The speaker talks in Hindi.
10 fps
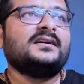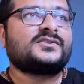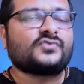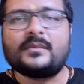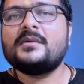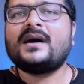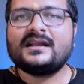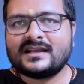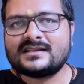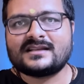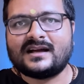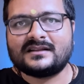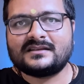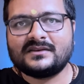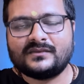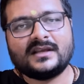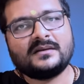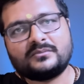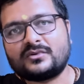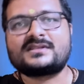स्वाभिमान के साथ वे
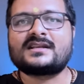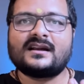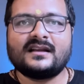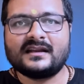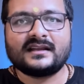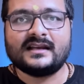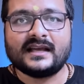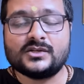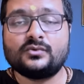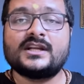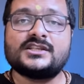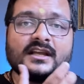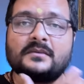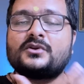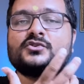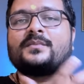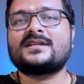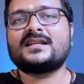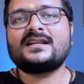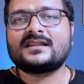पुरस्कार लेने के लिए आई उनके चेहरे पर जो
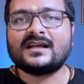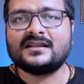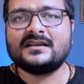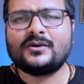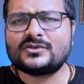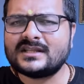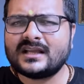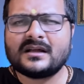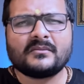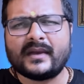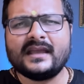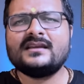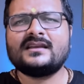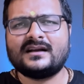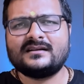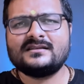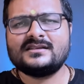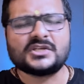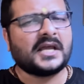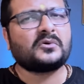प्रसन्नता थी ना उसे देखकर मैं ही क्या
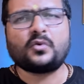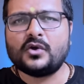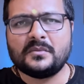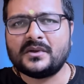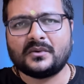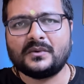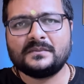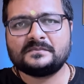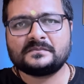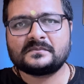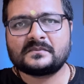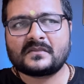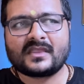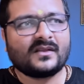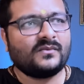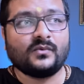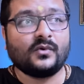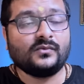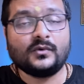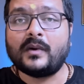चाहे कोई भी हो वो
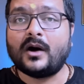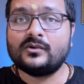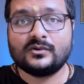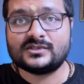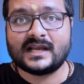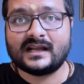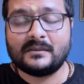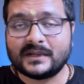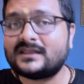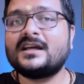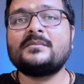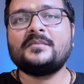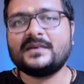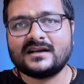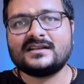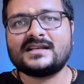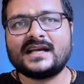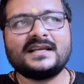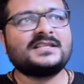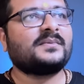वो भावुक हो जाएगा पत्थर भी पिघल
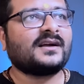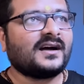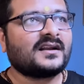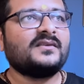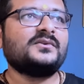जाए इस प्रकार का वो